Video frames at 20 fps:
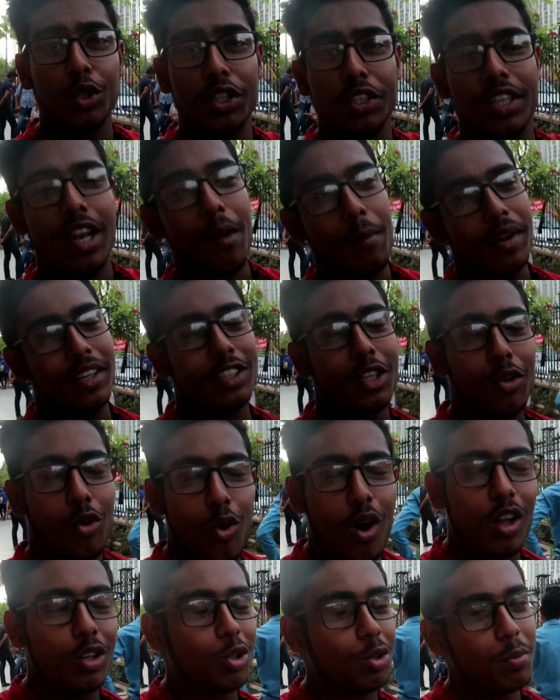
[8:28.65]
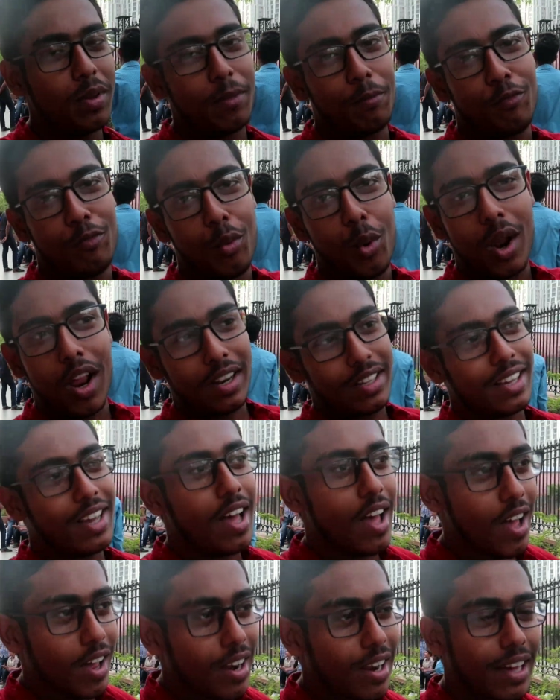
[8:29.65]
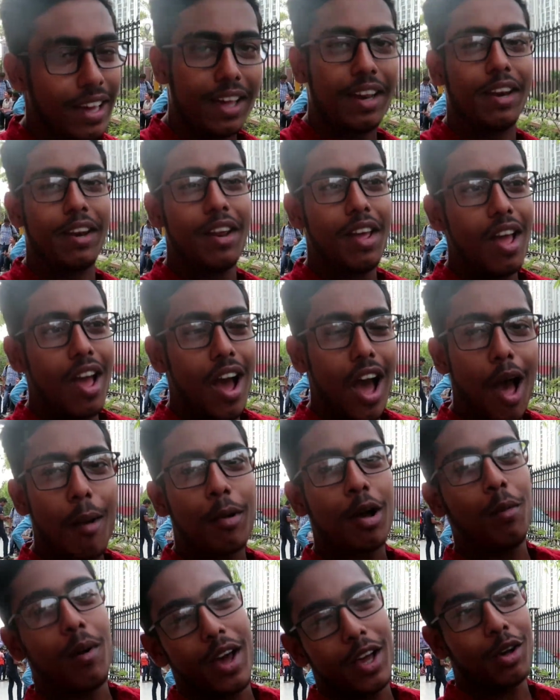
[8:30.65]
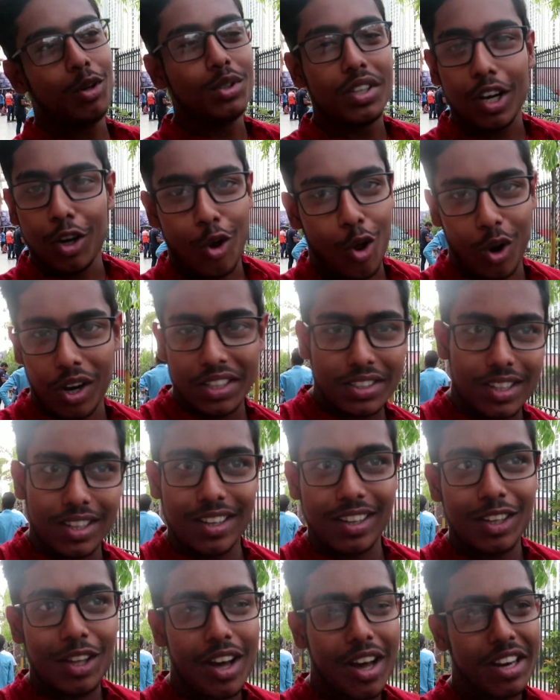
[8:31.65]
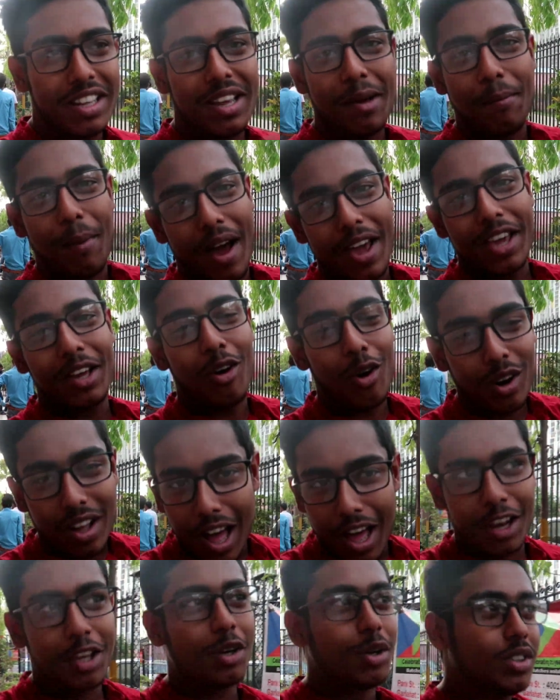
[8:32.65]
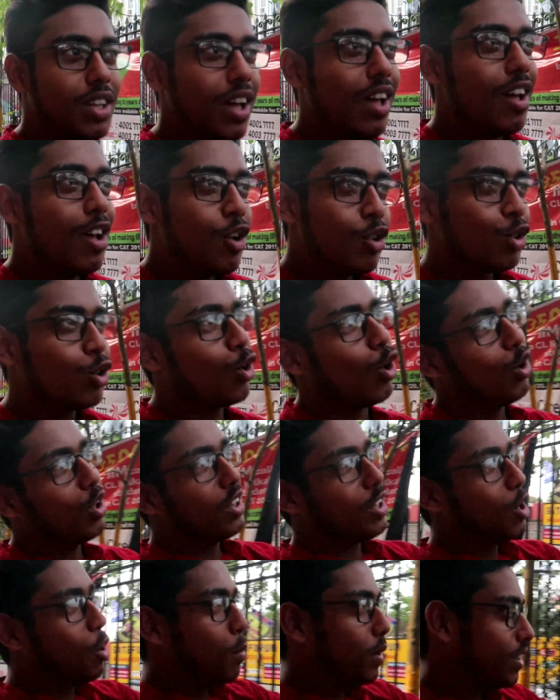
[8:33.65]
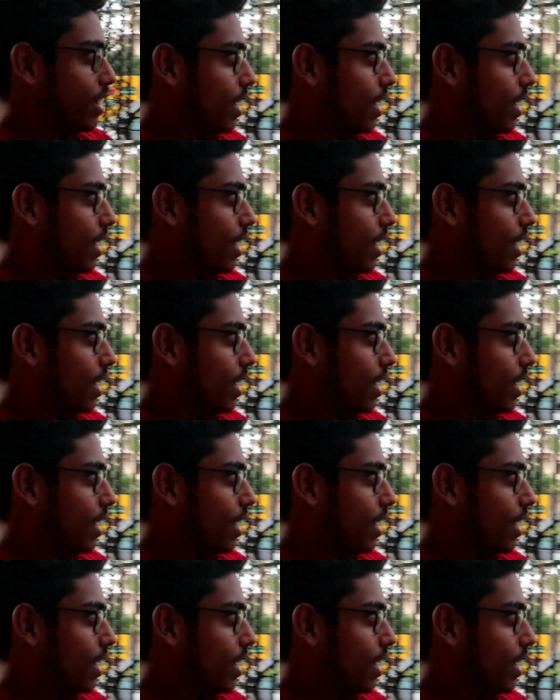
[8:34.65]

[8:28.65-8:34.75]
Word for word: तो जितना मेरे से हुआ तो मैं पूरा दिखाया लेकिन आपका भाई को उतना नॉलेज नहीं है अगर ये बाइक और गाड़ी होता तो रौनक तेरे को